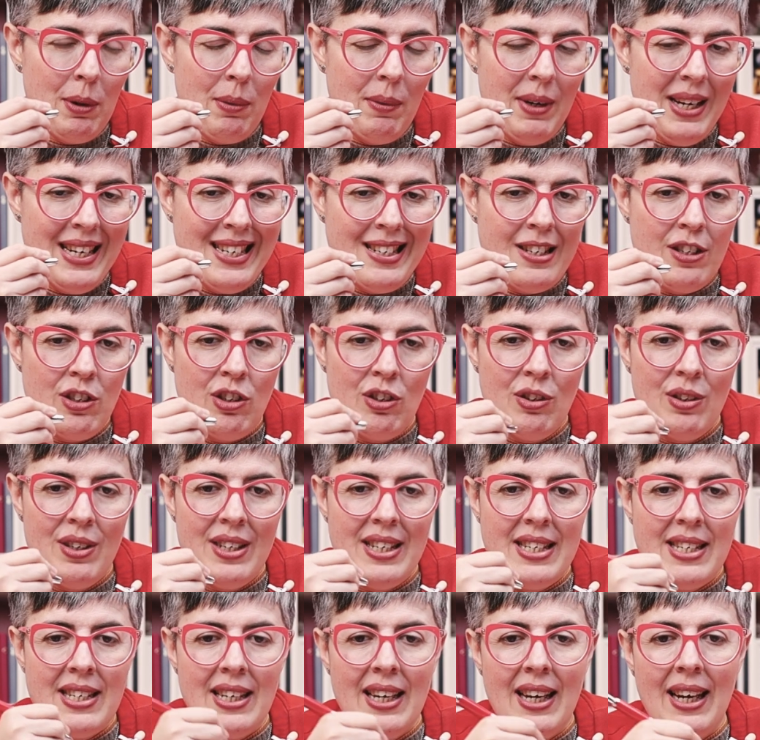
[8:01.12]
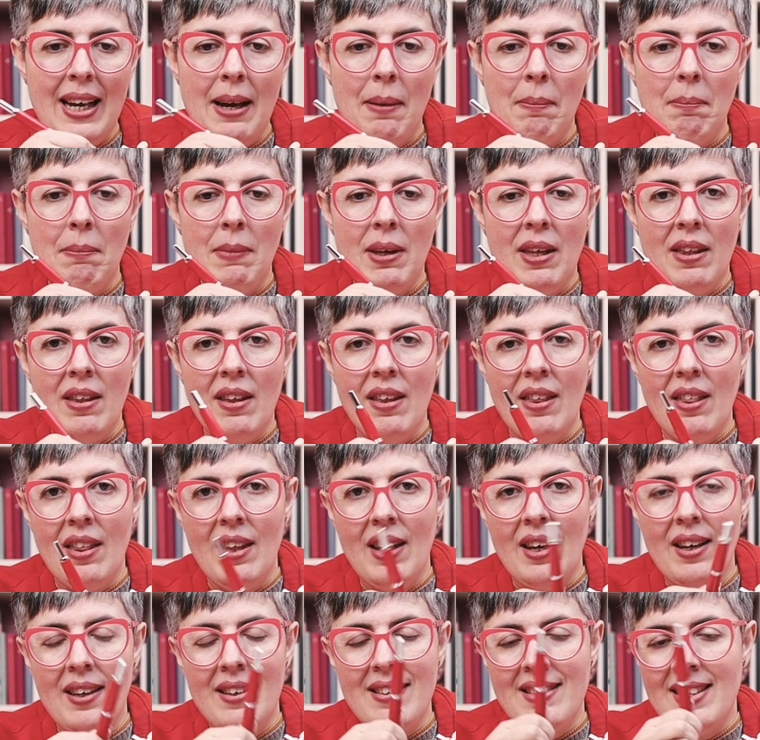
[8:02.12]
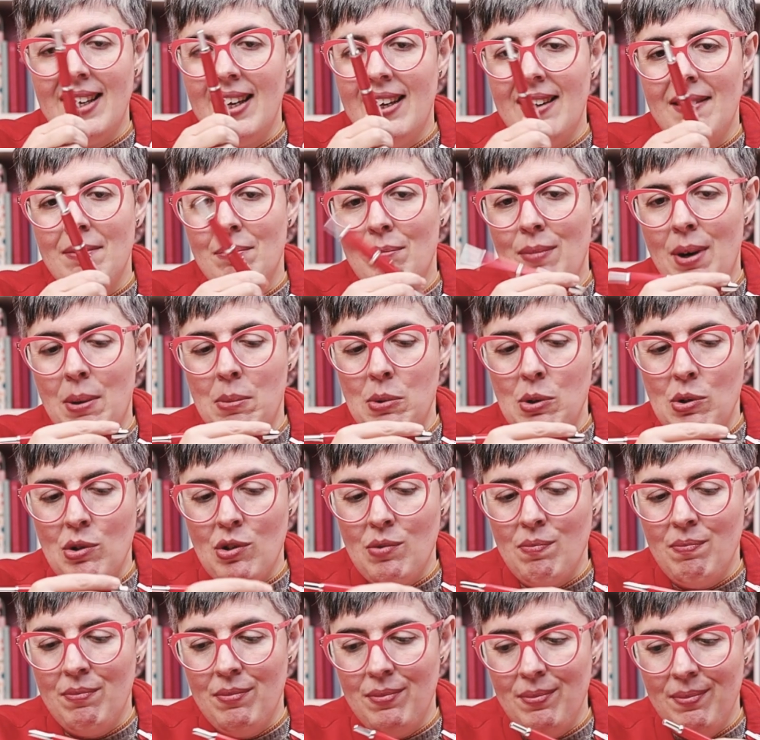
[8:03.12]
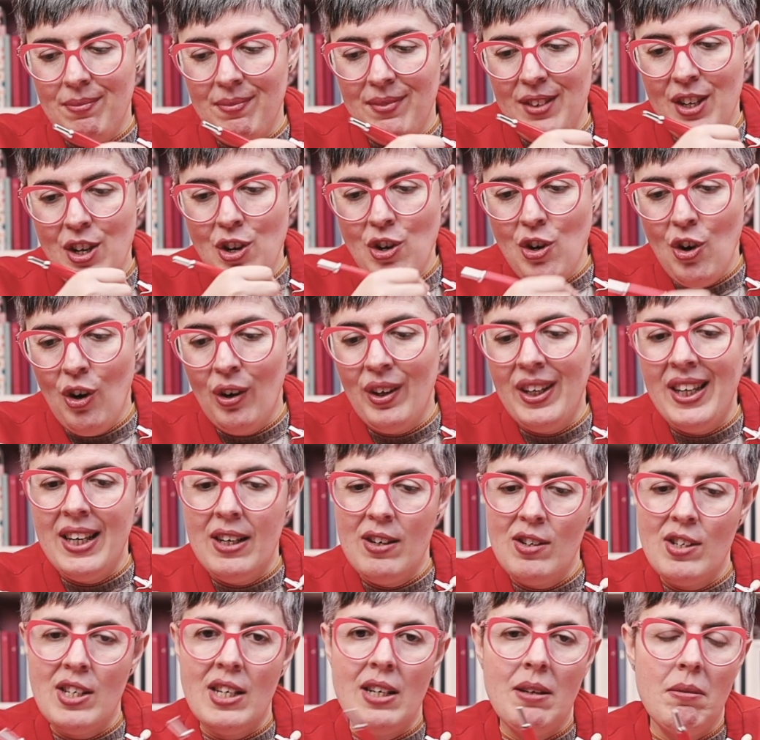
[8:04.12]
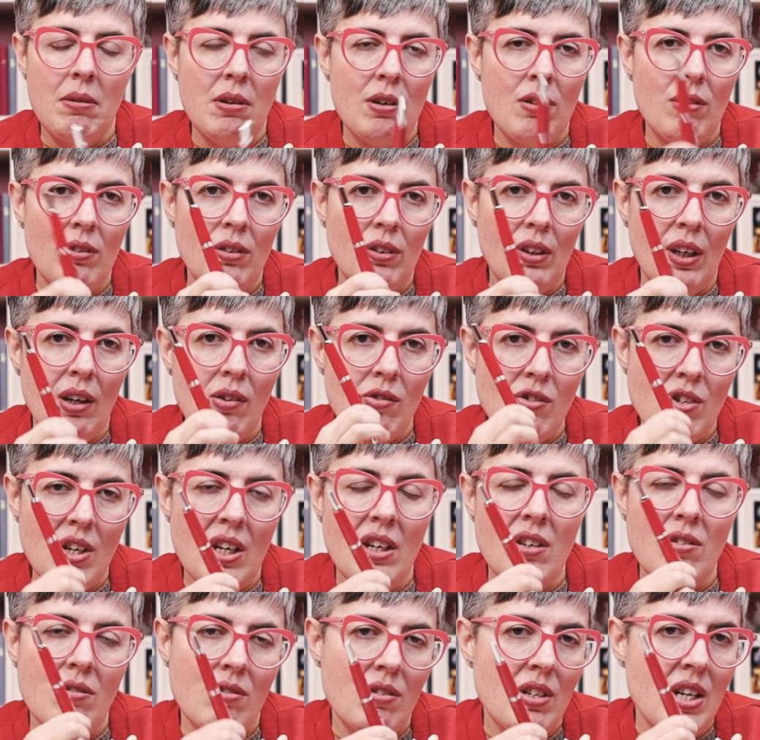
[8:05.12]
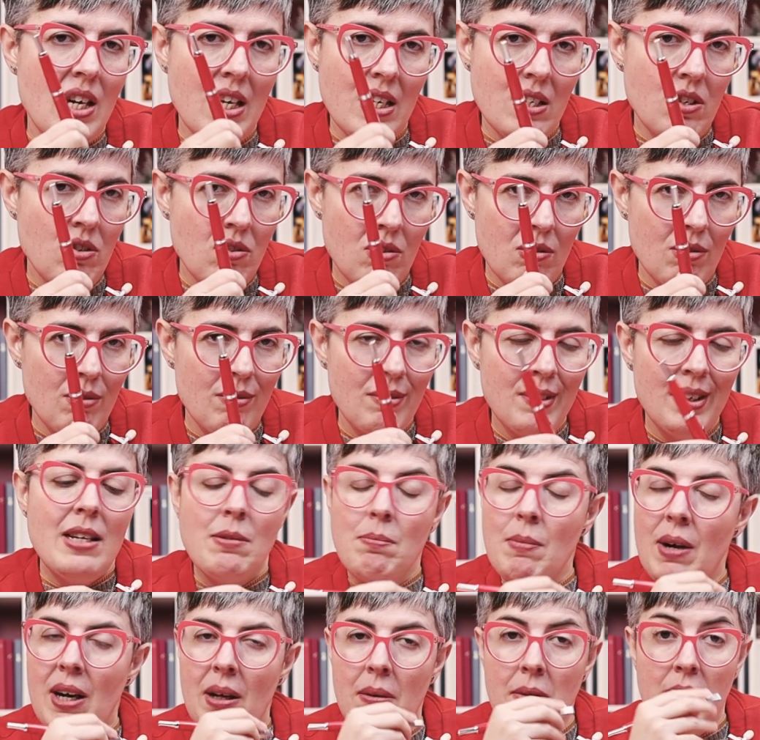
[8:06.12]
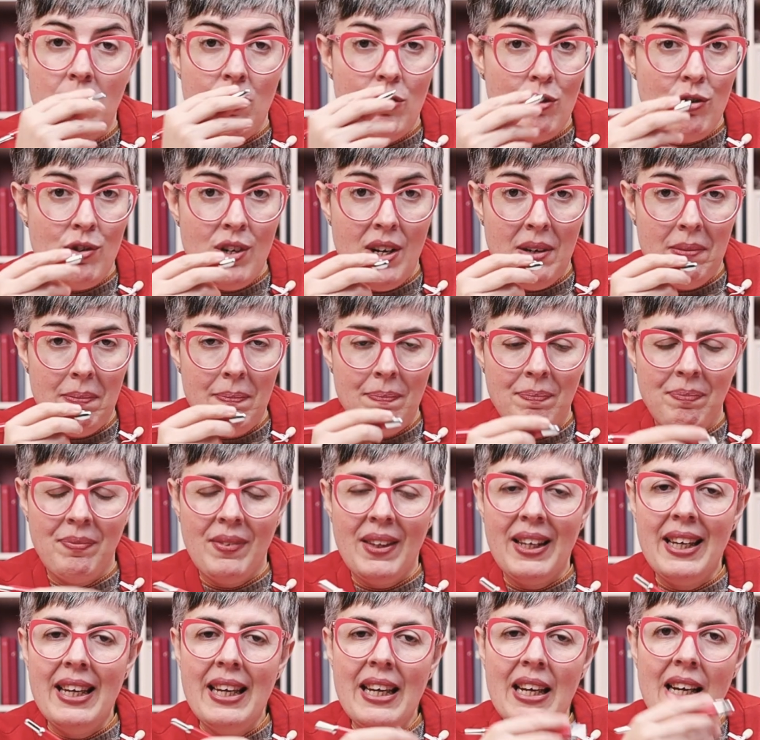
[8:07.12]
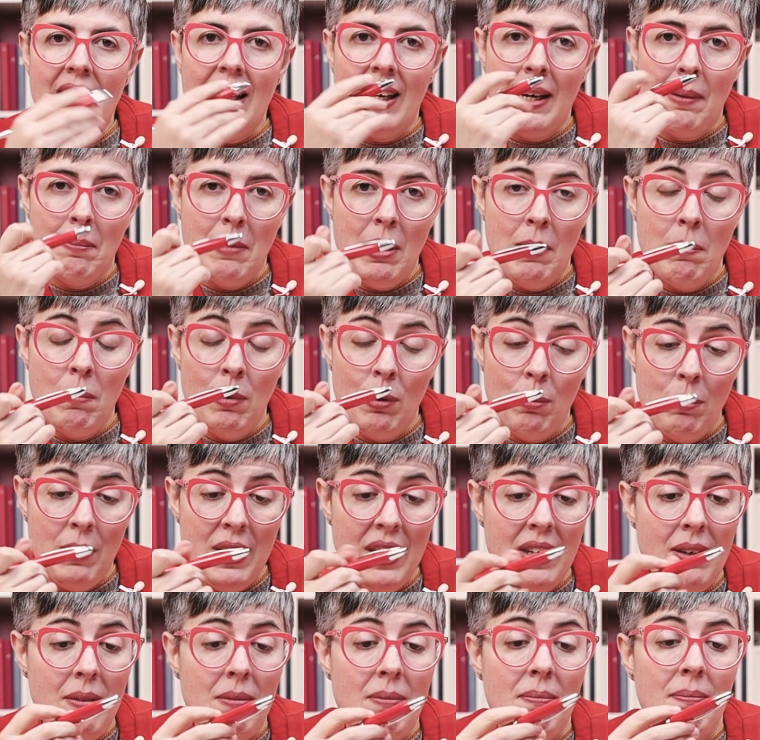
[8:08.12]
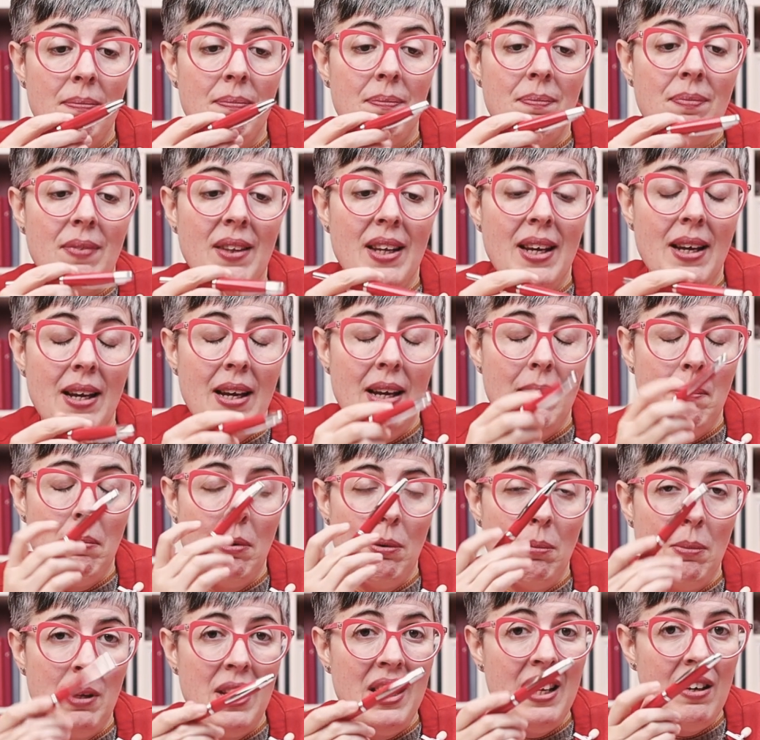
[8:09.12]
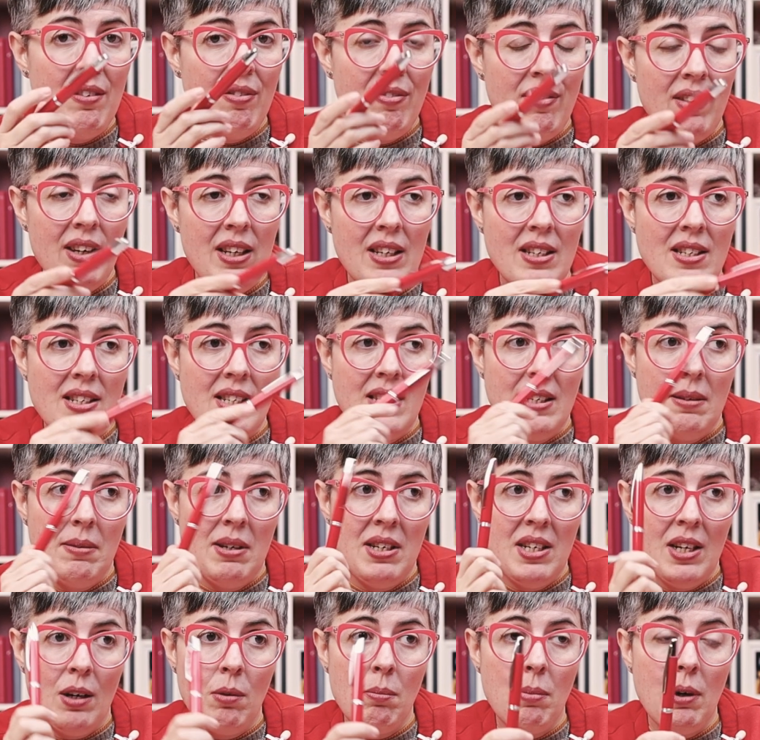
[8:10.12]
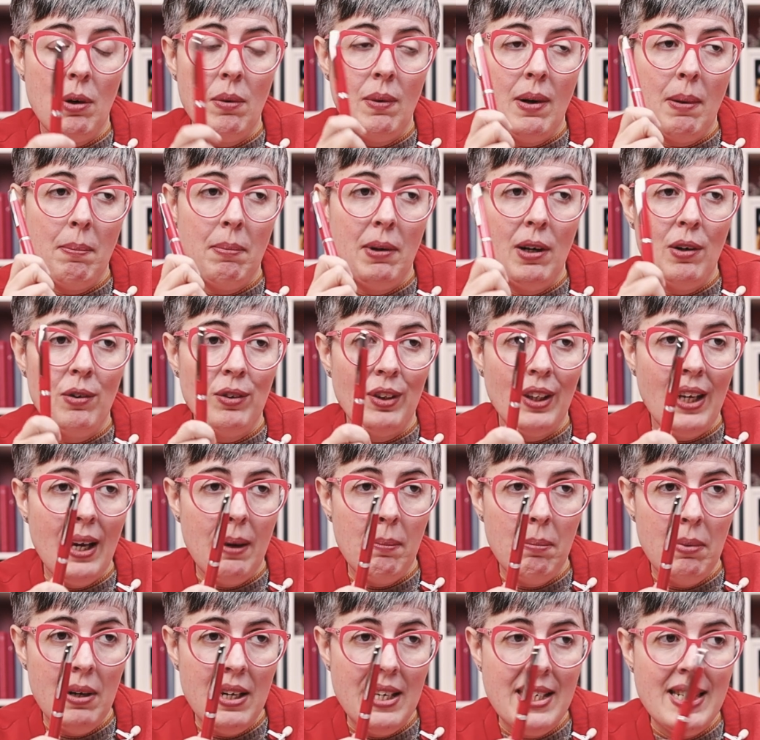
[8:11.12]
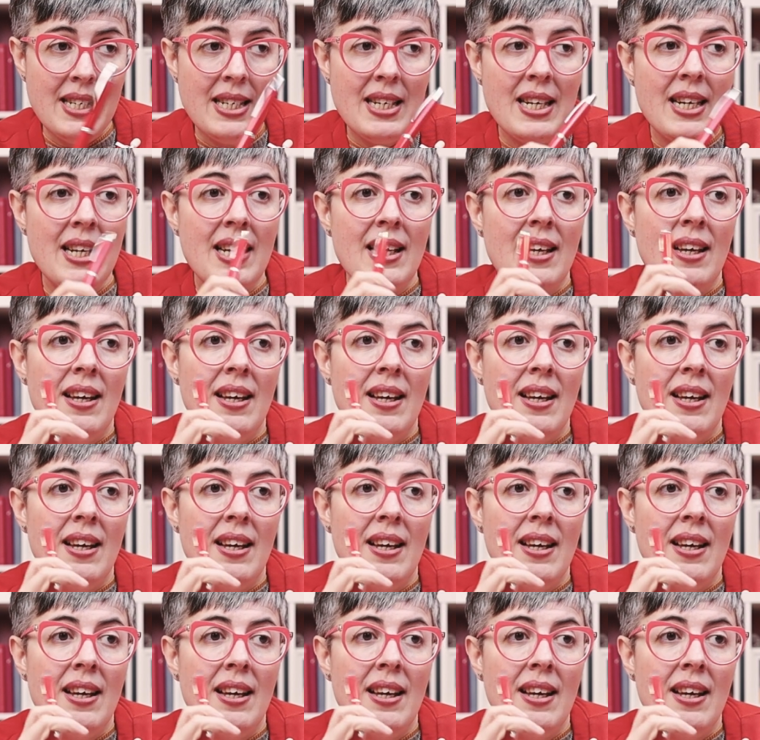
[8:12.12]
probé esto es que cambié de idea. Es que, vamos, no quiero escribir con otra cosa que no sea esto. Es maravillosa. Y le cambié el plumín, eh, plumín F. Si vais a comprar una Pilot Capless,